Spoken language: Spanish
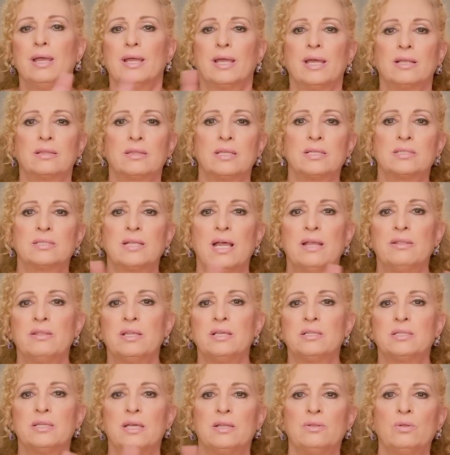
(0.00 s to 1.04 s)
que te están
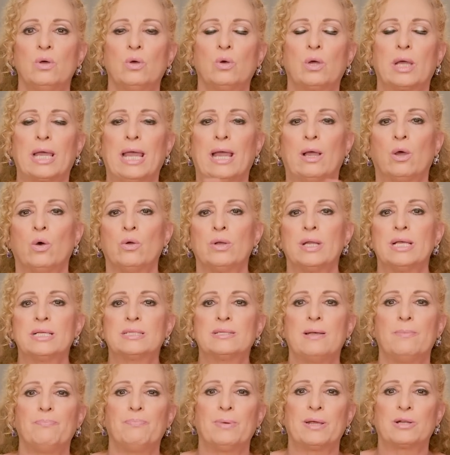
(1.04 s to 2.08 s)
diciendo que con
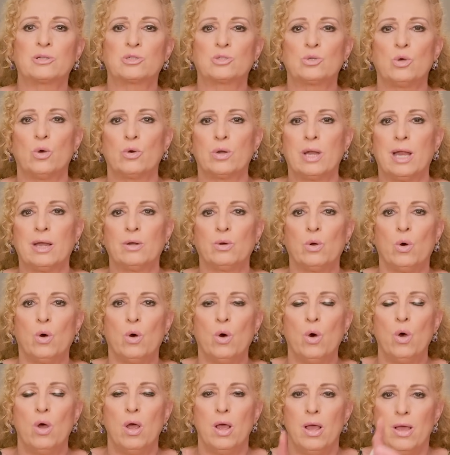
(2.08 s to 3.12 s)
esa persona
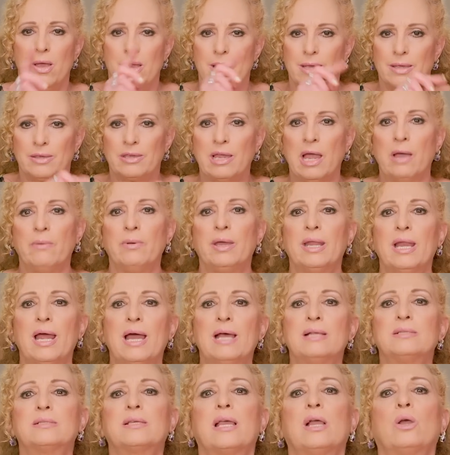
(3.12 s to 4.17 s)
no ya
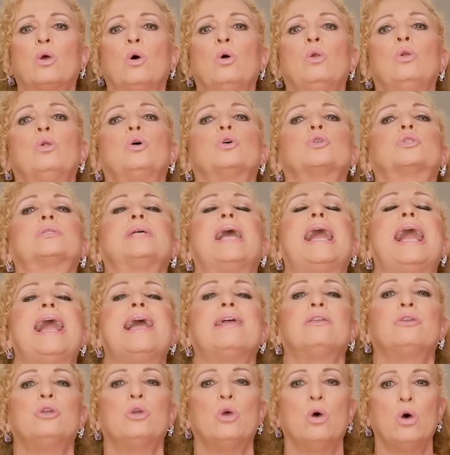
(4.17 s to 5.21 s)
verás que con los
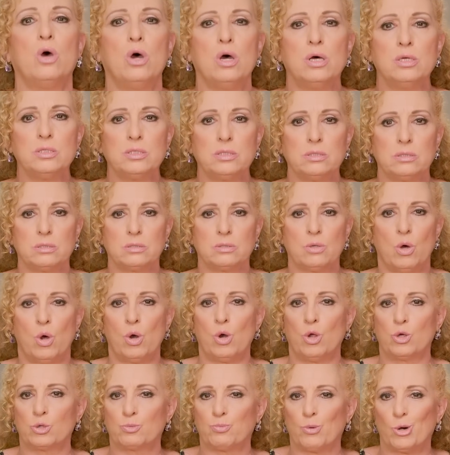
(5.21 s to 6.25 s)
años o
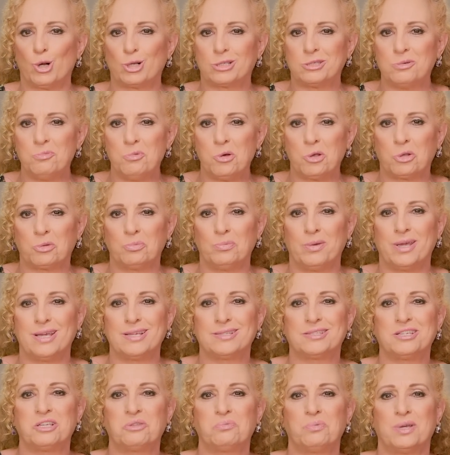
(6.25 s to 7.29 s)
los próximos
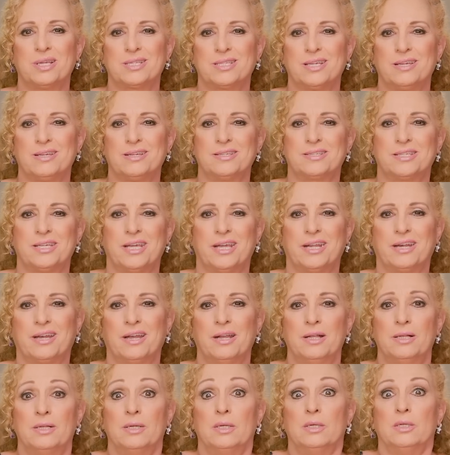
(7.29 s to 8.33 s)
meses vas a
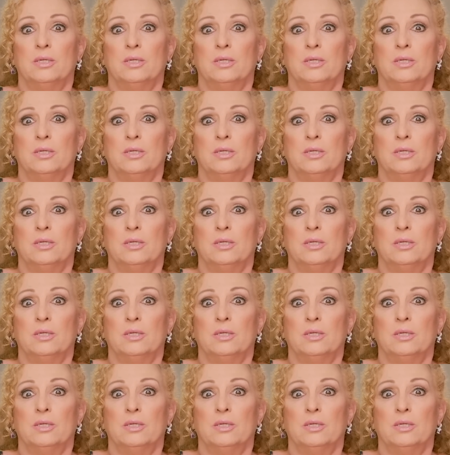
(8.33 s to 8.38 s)
decir,